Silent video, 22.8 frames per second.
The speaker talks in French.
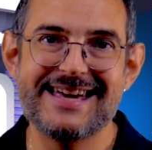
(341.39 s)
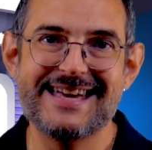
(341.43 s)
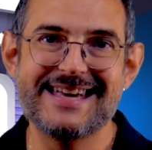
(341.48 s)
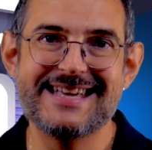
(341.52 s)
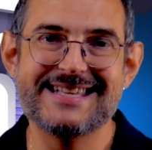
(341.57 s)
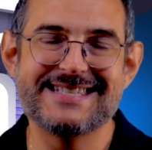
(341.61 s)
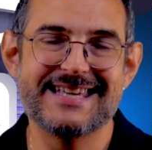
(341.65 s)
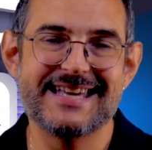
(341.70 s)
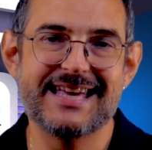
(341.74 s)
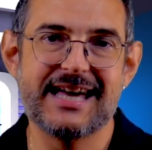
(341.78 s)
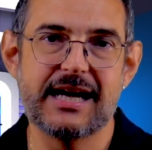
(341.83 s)

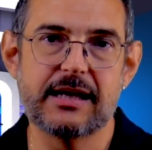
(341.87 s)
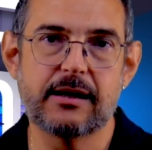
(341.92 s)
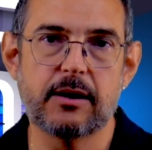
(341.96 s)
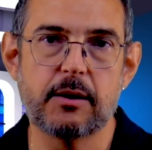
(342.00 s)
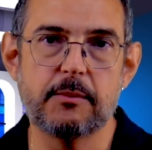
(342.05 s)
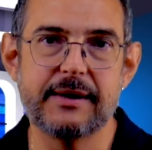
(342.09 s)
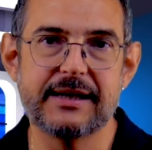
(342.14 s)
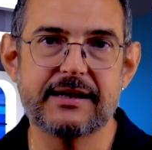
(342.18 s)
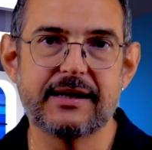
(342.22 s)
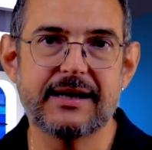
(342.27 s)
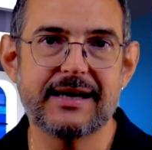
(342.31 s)
et ces
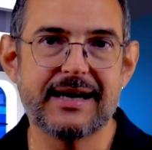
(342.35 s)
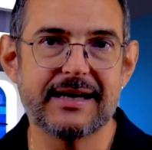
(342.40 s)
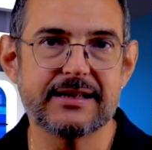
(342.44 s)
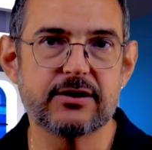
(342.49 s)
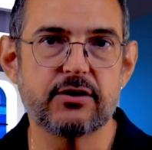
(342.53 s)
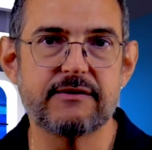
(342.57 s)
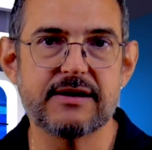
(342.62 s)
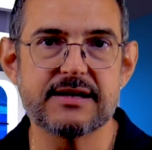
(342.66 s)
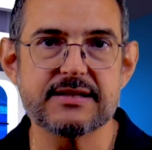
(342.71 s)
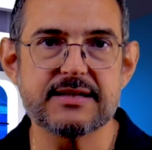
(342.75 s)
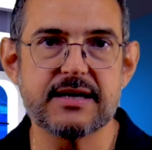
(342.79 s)

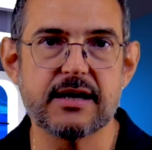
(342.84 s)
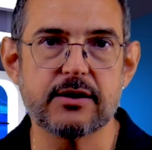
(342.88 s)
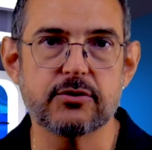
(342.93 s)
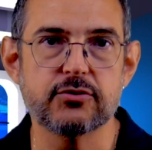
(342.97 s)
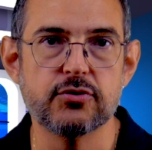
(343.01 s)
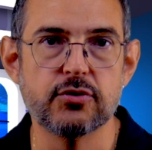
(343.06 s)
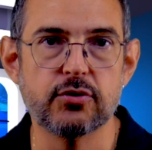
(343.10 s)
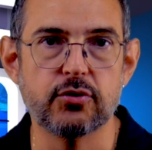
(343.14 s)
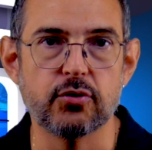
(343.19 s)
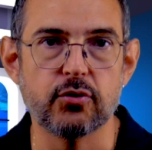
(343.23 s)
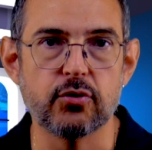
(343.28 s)
4,85 m
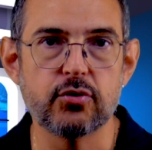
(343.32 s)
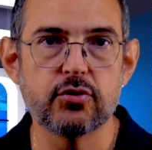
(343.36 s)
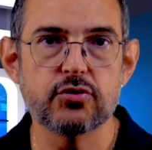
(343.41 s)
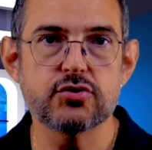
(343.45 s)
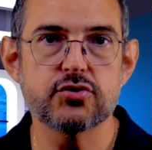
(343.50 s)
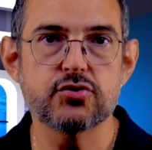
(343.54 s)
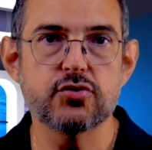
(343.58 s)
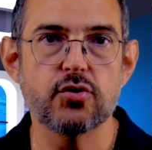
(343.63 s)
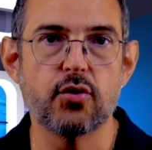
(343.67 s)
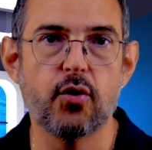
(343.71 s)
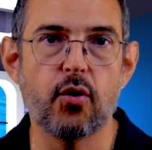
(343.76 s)
de long
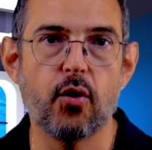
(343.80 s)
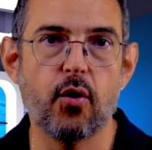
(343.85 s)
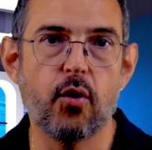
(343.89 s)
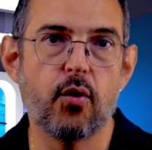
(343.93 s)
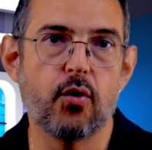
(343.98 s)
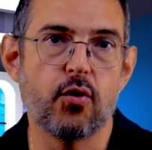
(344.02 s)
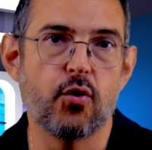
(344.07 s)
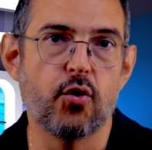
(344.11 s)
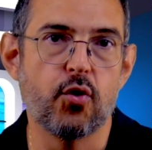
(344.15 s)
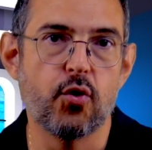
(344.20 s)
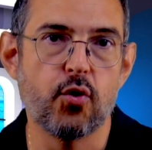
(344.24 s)

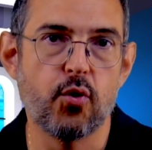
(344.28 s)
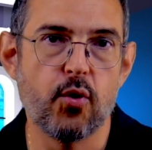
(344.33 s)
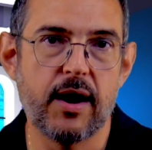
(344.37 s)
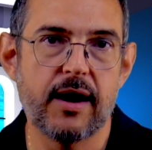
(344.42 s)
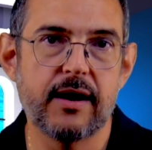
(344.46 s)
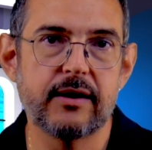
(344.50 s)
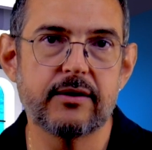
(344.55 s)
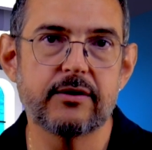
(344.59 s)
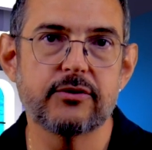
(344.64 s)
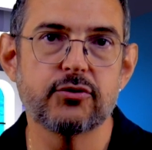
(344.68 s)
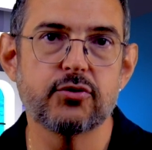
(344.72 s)
seront
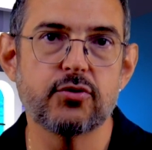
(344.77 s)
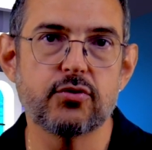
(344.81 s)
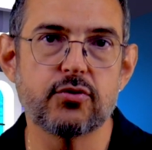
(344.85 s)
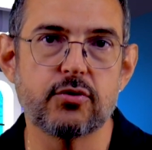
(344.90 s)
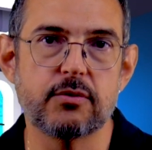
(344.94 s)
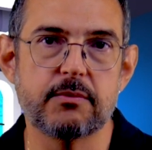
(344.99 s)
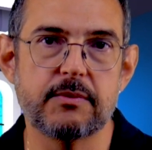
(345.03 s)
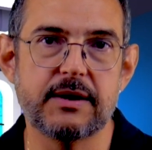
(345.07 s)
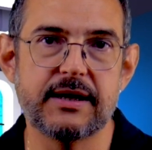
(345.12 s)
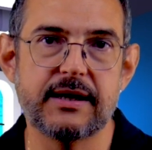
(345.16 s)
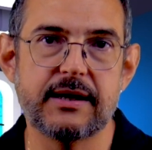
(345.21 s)
loin de
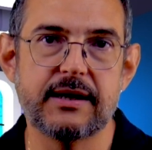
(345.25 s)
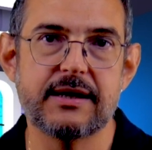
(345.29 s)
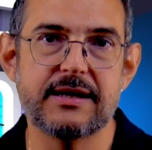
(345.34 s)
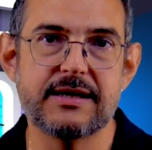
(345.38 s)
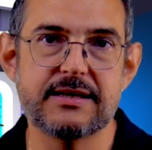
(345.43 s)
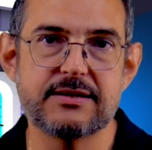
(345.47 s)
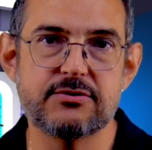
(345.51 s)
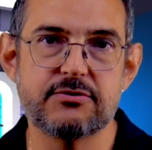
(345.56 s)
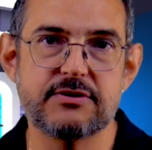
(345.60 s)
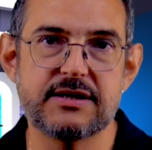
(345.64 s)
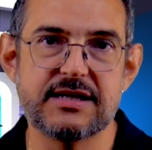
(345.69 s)
combler
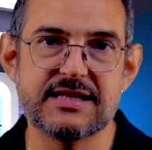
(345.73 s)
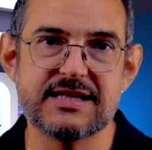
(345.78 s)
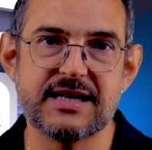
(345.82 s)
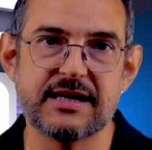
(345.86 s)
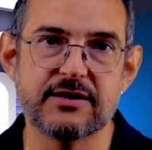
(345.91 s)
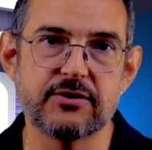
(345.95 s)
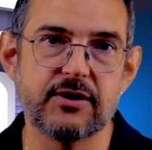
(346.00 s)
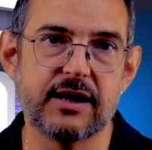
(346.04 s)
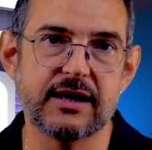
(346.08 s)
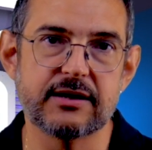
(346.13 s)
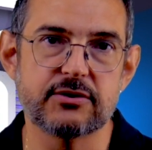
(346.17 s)
les
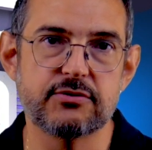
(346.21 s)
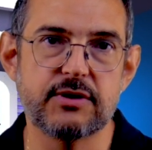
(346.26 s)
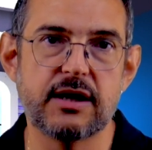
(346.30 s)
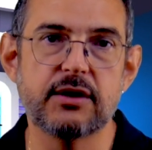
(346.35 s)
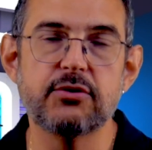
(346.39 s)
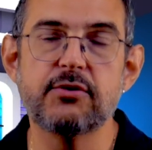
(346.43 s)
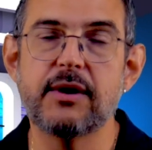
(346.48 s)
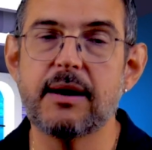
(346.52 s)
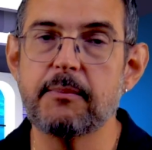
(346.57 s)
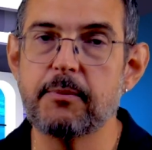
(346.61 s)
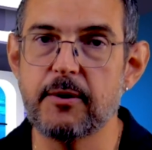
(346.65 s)
utilisateurs
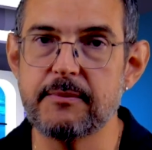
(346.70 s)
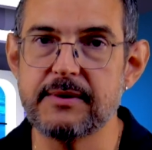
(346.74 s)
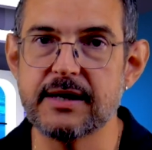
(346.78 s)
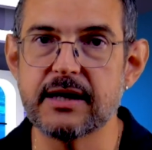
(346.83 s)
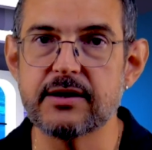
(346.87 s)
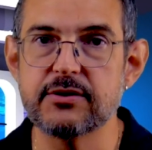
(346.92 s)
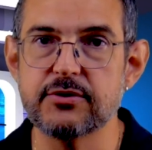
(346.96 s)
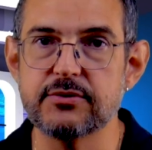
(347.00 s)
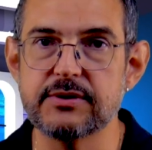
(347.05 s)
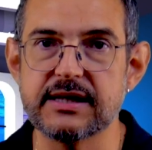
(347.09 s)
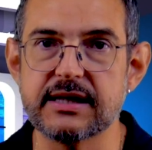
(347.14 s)
actuels de la
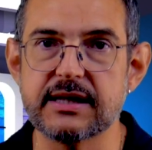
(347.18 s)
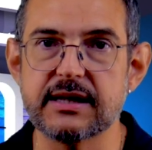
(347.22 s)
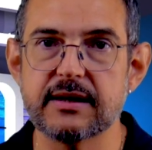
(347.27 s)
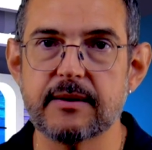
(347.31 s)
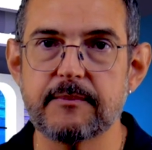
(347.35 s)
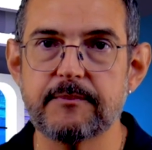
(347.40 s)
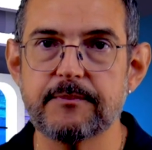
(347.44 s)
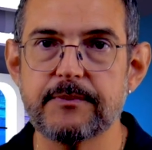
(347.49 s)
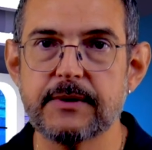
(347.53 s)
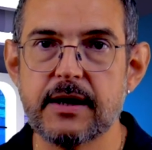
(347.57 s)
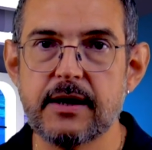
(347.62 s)
première Ioniq.